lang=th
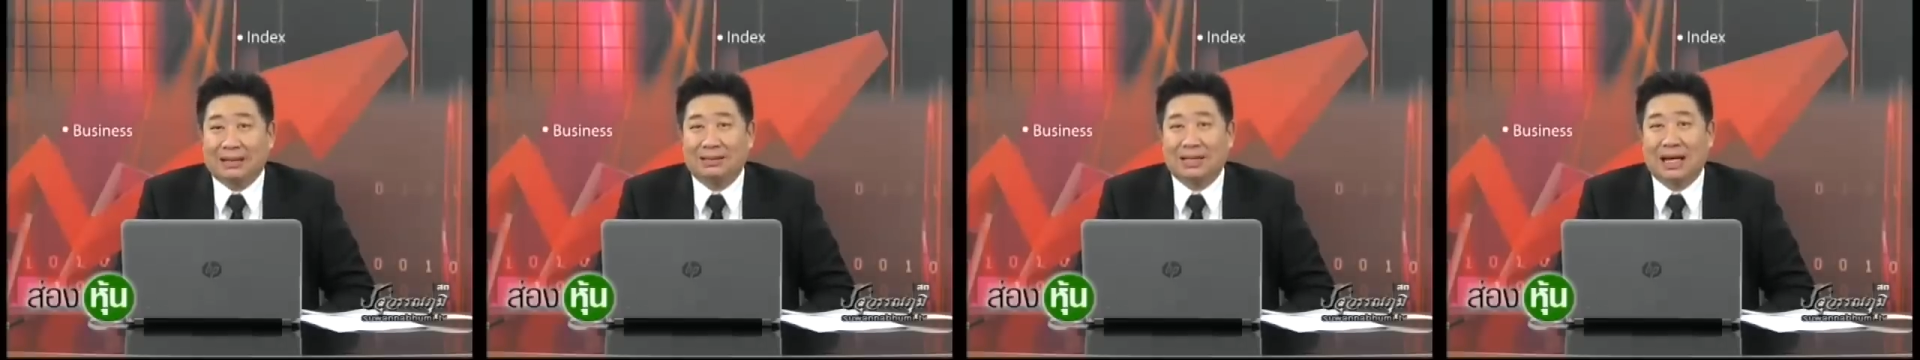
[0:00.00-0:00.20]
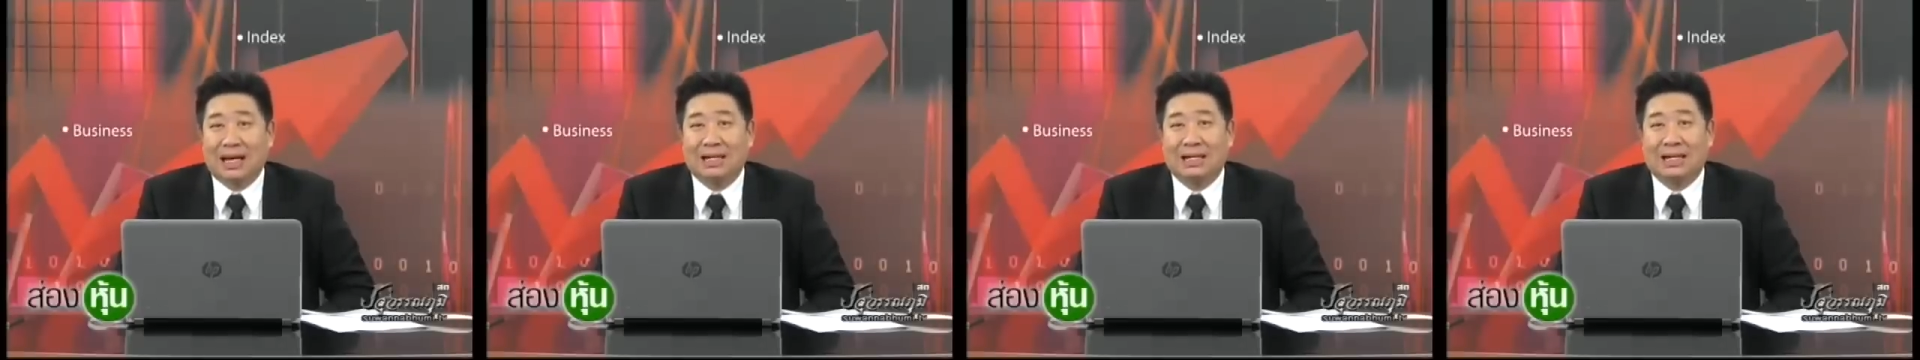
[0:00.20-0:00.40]

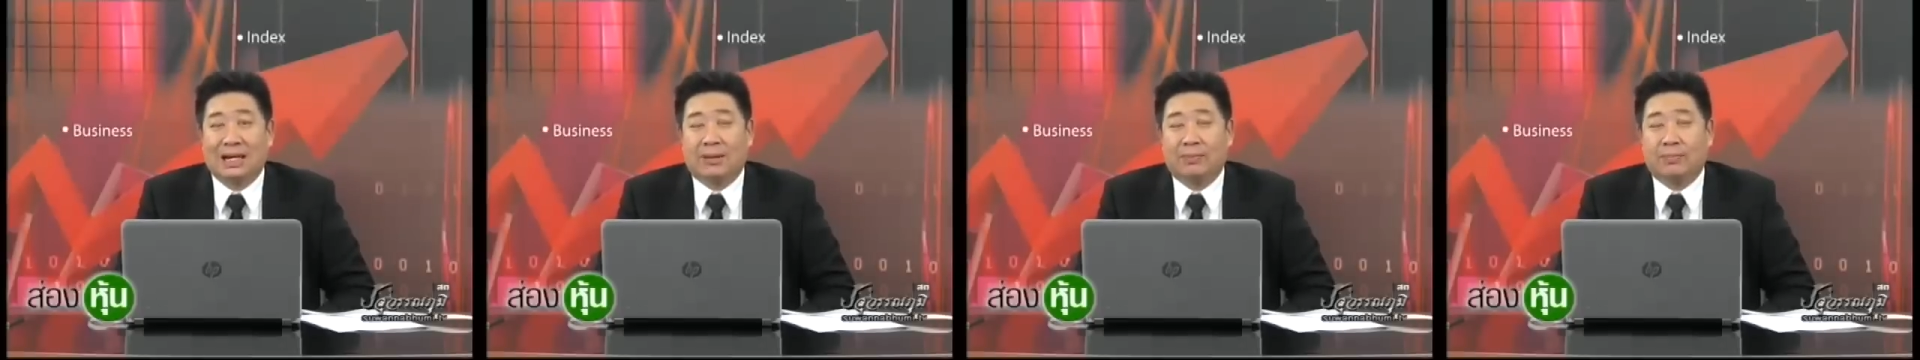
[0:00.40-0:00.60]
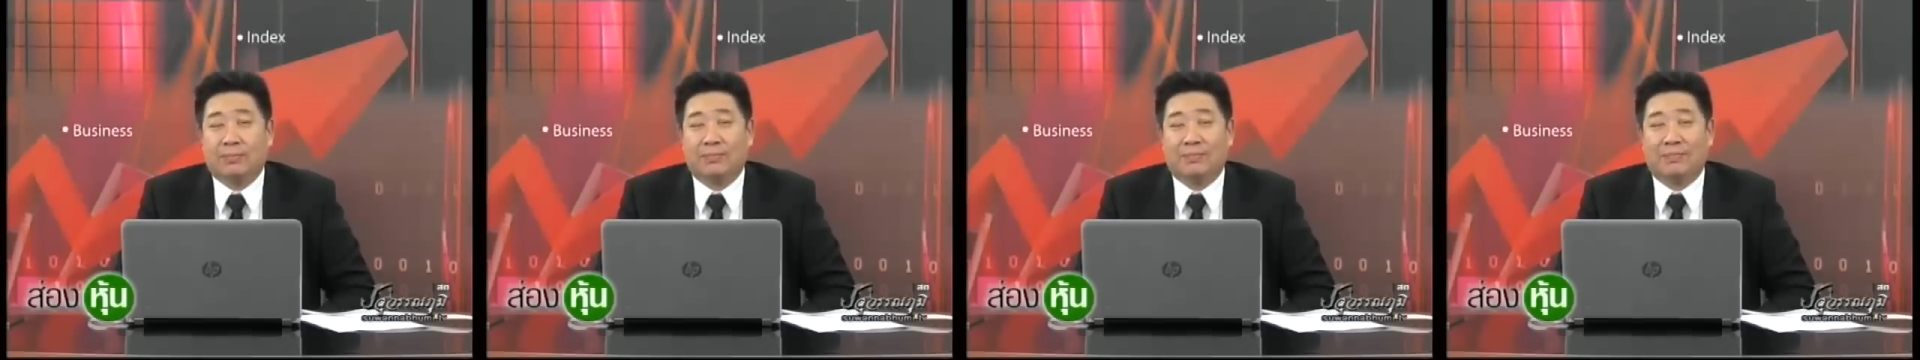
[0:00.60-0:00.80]
สั้นเนี่ย
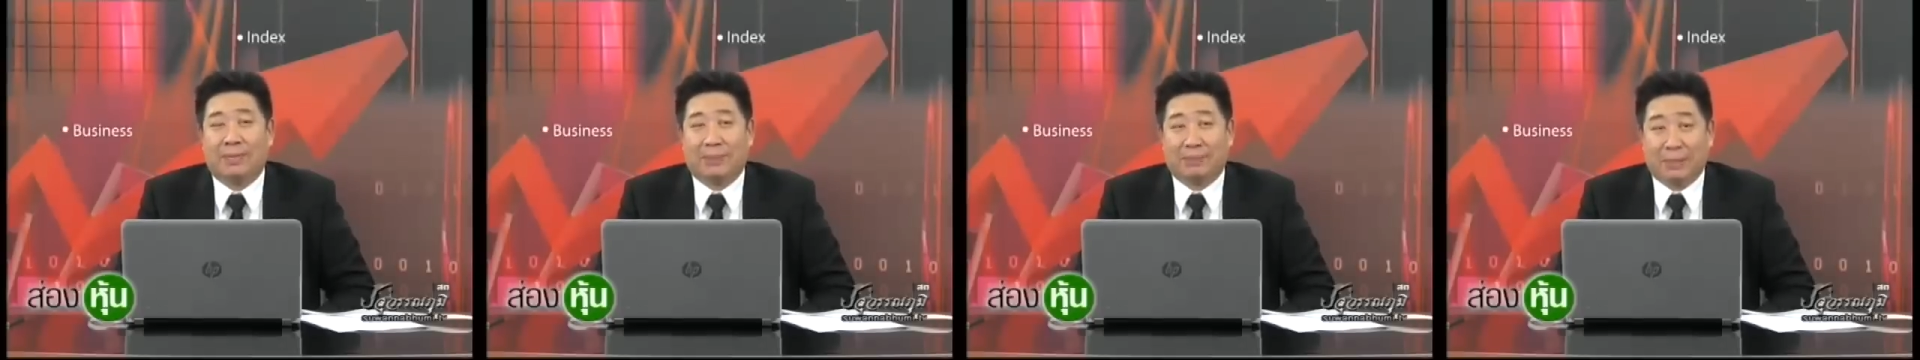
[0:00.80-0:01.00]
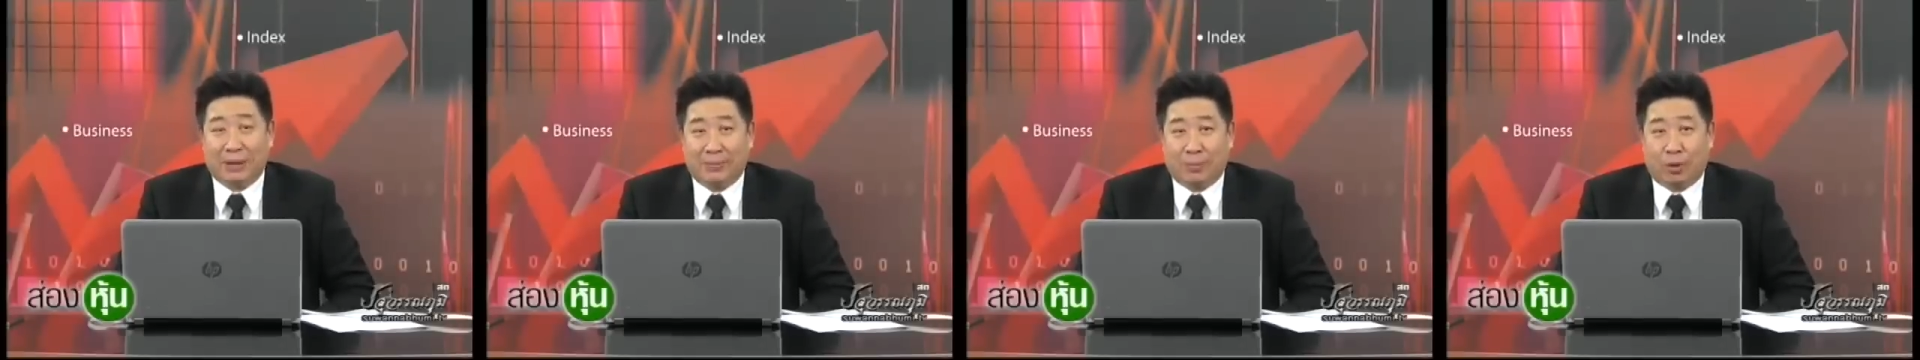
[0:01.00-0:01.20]
มัน
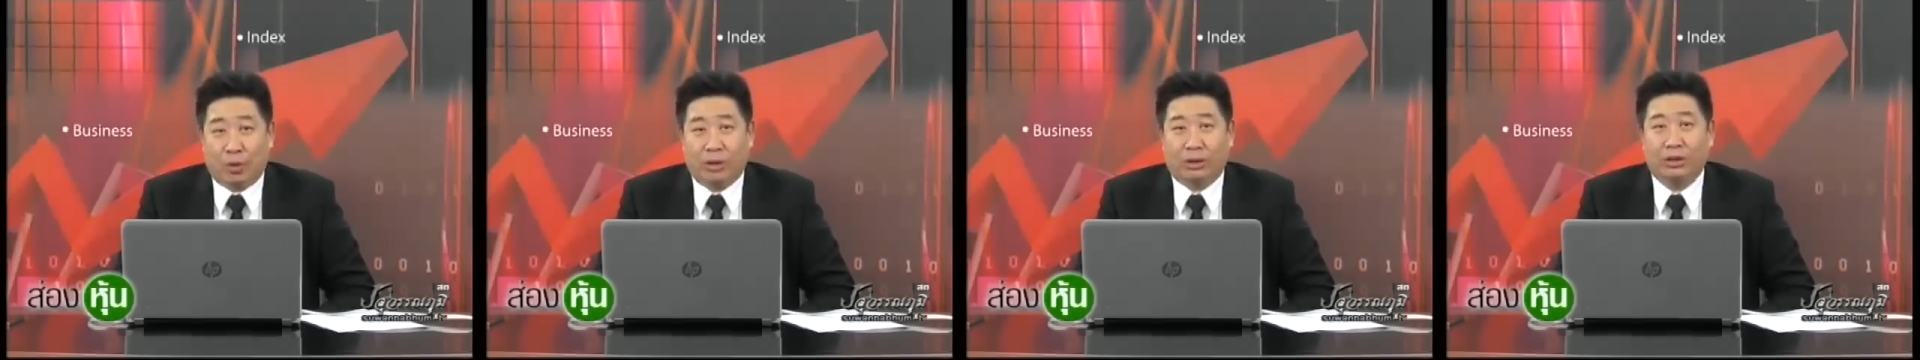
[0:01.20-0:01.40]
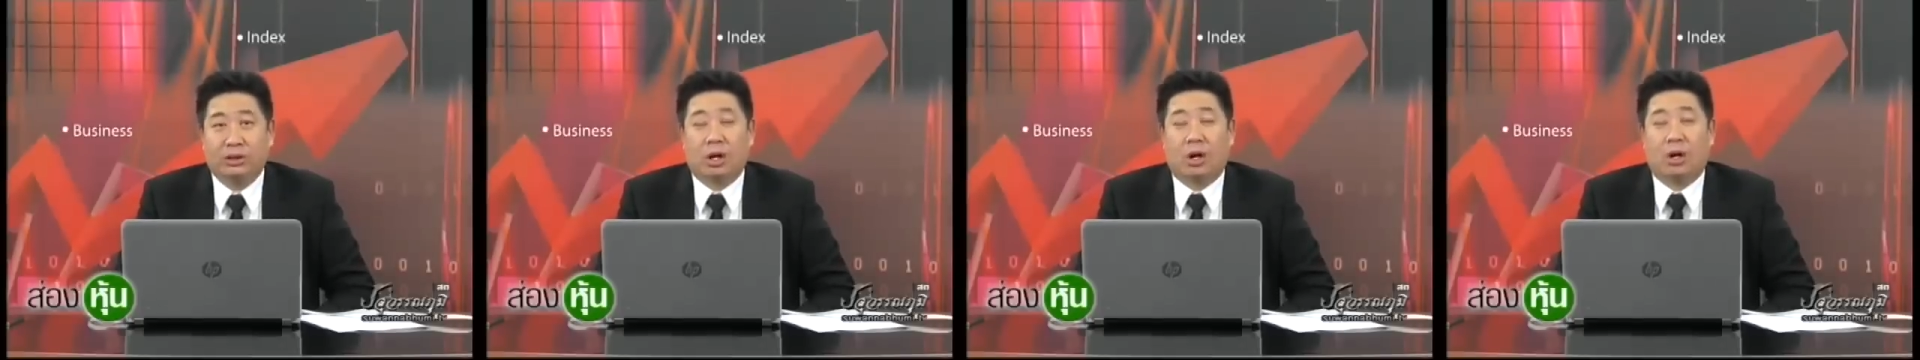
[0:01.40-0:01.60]
มีผล
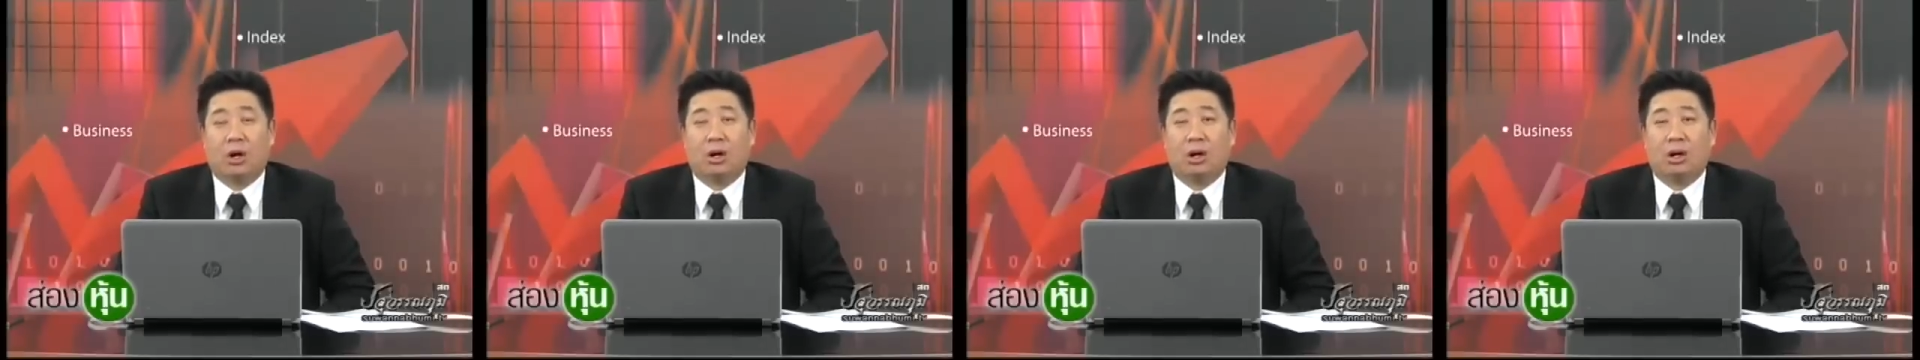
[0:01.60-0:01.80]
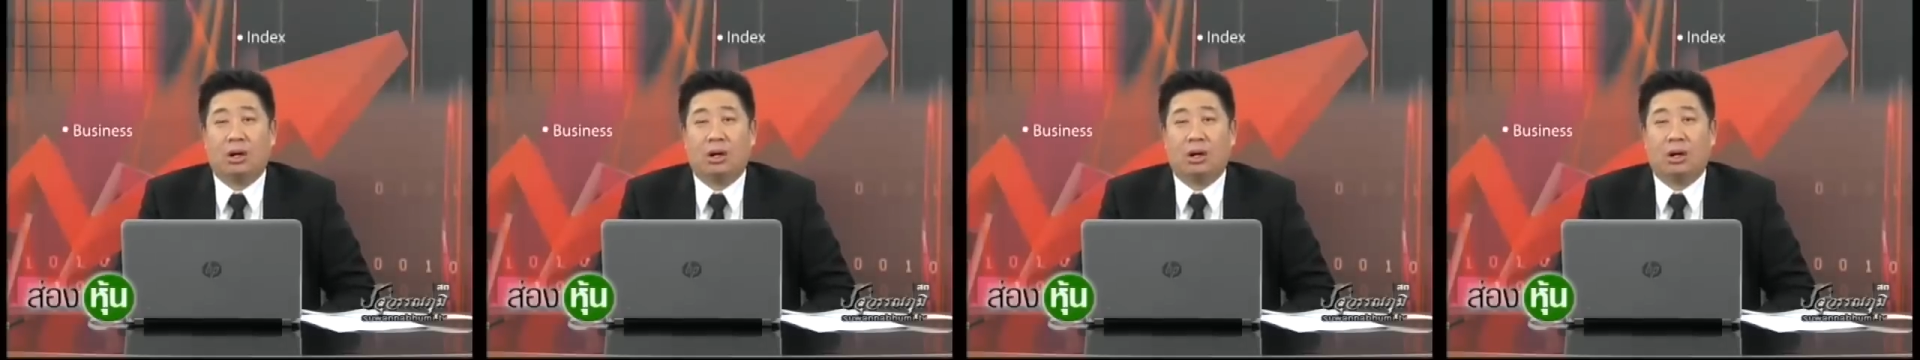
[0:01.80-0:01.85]
ต่อ